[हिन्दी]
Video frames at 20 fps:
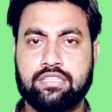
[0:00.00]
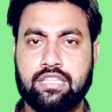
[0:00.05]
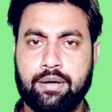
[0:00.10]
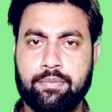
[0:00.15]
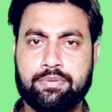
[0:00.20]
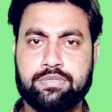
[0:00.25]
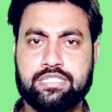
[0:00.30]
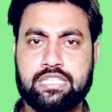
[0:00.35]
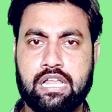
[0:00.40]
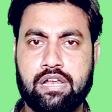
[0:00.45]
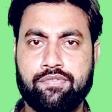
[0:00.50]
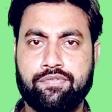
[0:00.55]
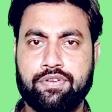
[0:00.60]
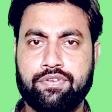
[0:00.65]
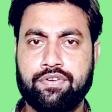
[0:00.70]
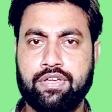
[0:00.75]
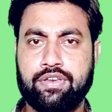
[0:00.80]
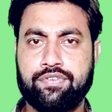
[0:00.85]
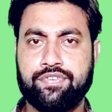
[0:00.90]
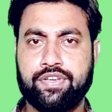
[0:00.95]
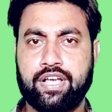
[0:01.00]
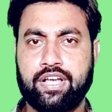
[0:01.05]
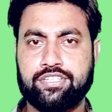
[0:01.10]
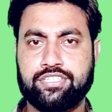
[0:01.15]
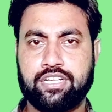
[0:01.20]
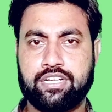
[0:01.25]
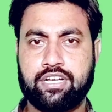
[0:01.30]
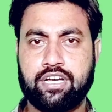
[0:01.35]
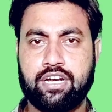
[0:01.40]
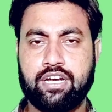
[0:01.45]
तब सेल्फी
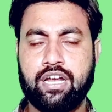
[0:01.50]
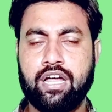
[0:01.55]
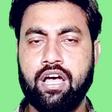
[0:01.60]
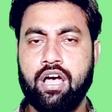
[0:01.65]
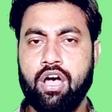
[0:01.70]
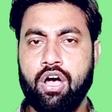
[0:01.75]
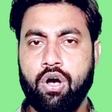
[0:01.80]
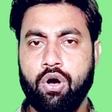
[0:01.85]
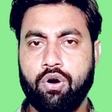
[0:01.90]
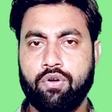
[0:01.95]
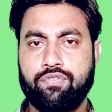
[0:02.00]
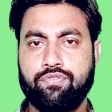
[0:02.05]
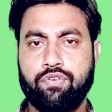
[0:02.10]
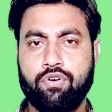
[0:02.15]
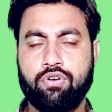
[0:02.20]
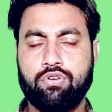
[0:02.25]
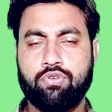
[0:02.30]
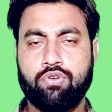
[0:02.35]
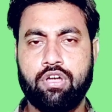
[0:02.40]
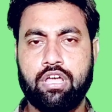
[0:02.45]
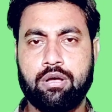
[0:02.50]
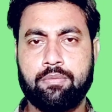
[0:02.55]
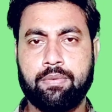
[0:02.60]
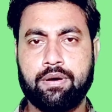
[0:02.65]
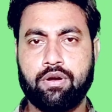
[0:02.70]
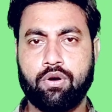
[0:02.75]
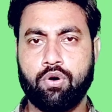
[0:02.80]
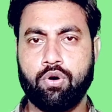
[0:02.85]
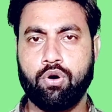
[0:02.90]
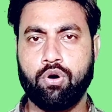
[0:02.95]
वेरिफिकेशन करना और फ़ोन को एक
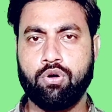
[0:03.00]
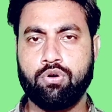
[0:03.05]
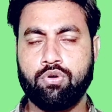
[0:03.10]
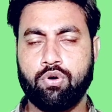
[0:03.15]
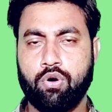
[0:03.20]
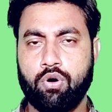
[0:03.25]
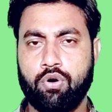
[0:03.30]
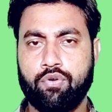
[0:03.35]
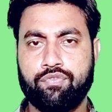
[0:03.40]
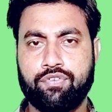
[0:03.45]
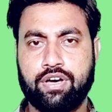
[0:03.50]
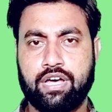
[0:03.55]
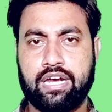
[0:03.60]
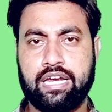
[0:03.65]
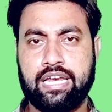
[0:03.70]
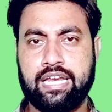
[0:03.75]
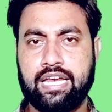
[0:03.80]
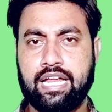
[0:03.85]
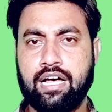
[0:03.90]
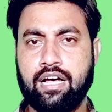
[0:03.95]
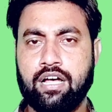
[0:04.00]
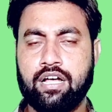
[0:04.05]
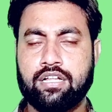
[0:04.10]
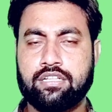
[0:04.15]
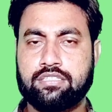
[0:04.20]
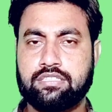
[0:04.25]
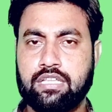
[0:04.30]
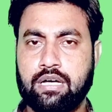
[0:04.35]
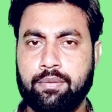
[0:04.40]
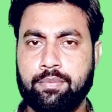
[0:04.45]
बार ऑन ऑफ कर लेना
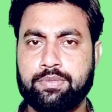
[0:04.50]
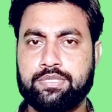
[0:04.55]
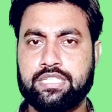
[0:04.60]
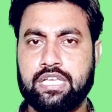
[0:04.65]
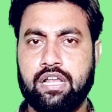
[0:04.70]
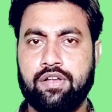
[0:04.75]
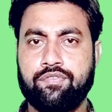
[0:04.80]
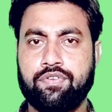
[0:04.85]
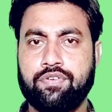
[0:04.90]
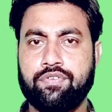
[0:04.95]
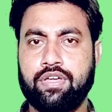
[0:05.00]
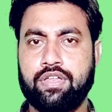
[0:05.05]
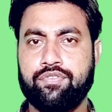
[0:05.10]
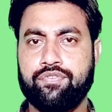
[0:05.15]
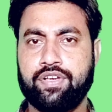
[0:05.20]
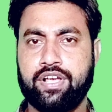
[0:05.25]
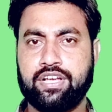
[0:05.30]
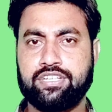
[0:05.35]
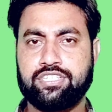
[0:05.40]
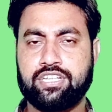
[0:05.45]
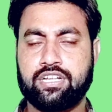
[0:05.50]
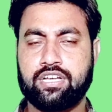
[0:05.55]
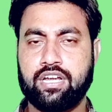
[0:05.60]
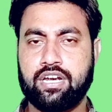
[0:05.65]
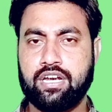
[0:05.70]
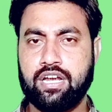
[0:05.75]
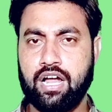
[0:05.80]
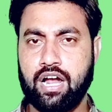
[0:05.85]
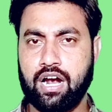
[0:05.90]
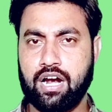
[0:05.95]
तब सेल्फी वेरिफिकेशन
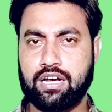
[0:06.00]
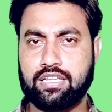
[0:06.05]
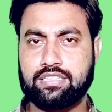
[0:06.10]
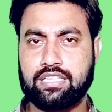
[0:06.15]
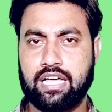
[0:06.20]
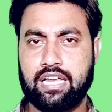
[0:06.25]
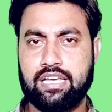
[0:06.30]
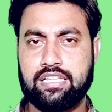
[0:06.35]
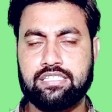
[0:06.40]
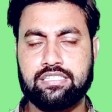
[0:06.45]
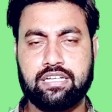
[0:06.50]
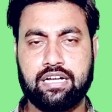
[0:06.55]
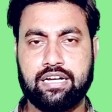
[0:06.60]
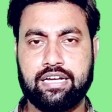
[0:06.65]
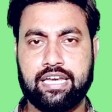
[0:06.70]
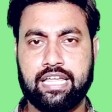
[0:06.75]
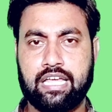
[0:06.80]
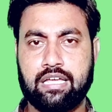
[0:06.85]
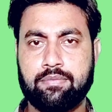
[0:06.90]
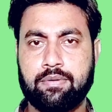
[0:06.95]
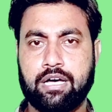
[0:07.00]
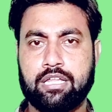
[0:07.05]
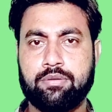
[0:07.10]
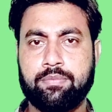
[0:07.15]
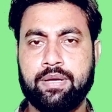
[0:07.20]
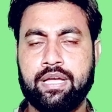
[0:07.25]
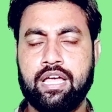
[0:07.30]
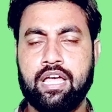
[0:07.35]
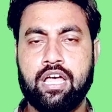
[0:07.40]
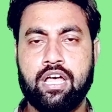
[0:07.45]
करना 48 घंटे के
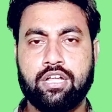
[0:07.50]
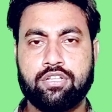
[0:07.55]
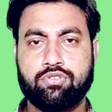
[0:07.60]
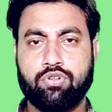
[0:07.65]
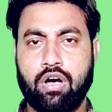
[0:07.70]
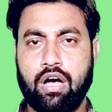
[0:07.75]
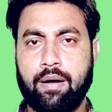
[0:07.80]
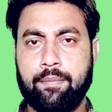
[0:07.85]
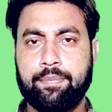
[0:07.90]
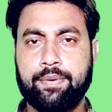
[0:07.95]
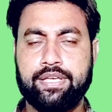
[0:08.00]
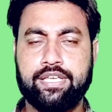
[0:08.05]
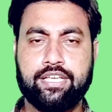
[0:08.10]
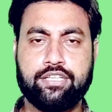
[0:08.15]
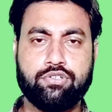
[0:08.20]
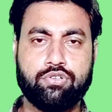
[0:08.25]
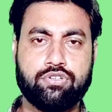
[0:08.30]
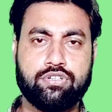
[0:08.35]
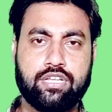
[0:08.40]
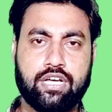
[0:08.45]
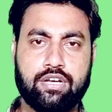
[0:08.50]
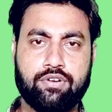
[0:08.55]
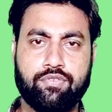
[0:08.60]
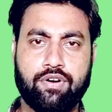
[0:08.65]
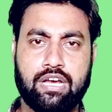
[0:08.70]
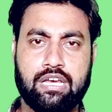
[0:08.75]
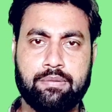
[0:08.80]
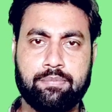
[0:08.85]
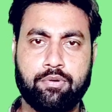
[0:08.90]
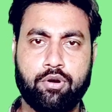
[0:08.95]
बाद में तो आपकी ये जो डन
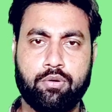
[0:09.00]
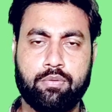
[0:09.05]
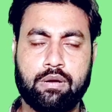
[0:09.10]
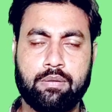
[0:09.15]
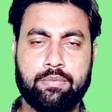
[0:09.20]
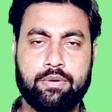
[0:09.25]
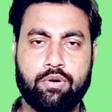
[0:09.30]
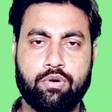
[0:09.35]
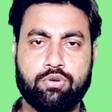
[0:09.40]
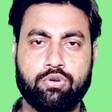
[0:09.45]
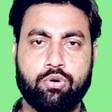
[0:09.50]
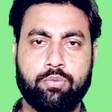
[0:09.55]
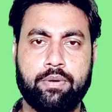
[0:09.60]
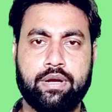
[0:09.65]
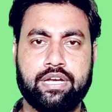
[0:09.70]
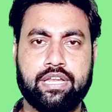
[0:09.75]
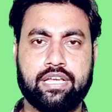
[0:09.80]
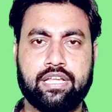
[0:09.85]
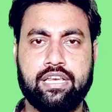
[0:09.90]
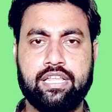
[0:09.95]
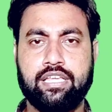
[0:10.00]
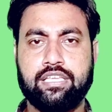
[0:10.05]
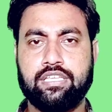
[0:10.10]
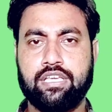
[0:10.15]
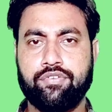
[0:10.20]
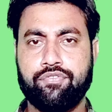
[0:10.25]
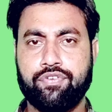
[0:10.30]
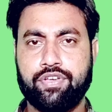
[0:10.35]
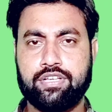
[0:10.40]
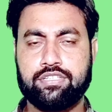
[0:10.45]
वाली प्रॉब्लम है ऑटोमेटिकली
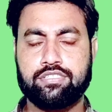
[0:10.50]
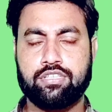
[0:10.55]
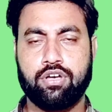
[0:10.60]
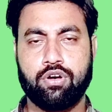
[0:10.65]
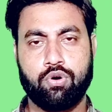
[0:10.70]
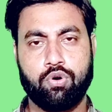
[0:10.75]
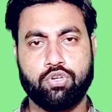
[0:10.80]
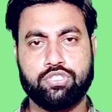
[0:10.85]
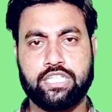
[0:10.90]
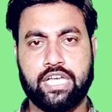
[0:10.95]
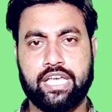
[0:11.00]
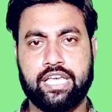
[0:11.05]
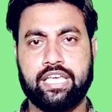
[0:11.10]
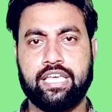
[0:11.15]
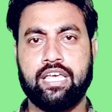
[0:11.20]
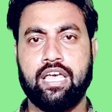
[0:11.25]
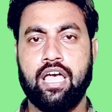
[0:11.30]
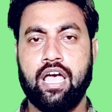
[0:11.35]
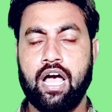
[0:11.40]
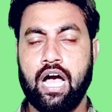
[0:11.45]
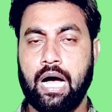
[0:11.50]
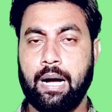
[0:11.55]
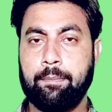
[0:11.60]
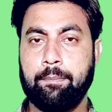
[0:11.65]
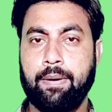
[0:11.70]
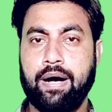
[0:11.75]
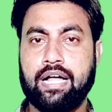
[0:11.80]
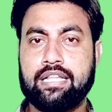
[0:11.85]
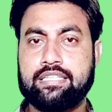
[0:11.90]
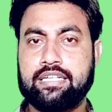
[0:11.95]
ये फिक्स हो जाएगी
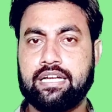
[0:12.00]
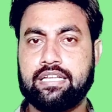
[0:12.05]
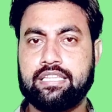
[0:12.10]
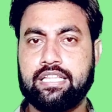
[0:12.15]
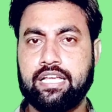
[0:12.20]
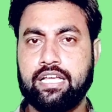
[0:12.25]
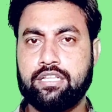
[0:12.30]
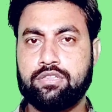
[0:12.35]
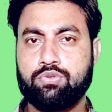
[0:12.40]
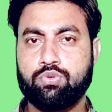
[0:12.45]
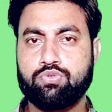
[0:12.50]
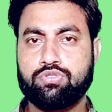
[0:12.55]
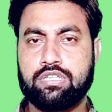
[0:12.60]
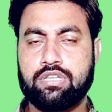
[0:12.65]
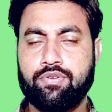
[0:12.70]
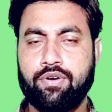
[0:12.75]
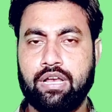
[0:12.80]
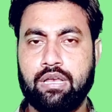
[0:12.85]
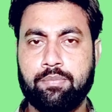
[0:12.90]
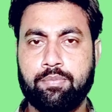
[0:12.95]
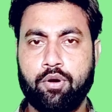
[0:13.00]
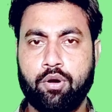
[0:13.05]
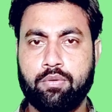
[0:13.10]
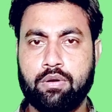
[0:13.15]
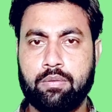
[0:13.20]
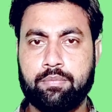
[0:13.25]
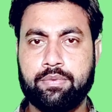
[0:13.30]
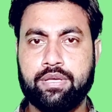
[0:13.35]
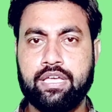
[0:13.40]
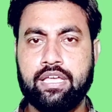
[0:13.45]
अब बात करते हैं दूसरी वाली
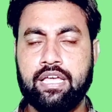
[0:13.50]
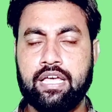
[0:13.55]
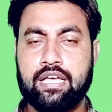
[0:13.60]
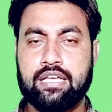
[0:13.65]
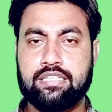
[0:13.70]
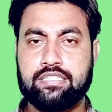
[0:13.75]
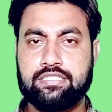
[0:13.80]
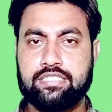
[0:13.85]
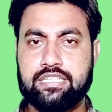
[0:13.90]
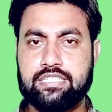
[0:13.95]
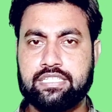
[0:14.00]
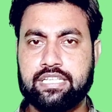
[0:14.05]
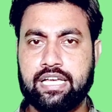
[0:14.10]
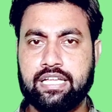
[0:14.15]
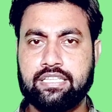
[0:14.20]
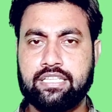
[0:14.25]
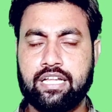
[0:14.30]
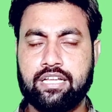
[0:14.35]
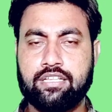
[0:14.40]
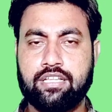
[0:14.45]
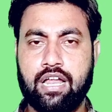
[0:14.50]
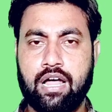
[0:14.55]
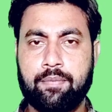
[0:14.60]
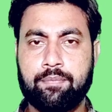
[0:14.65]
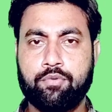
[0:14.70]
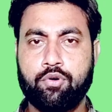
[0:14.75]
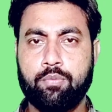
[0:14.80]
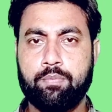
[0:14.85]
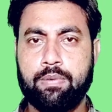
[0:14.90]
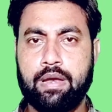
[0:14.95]
प्रॉब्लम की जिसके अंदर जहाँ
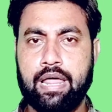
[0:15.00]
आपको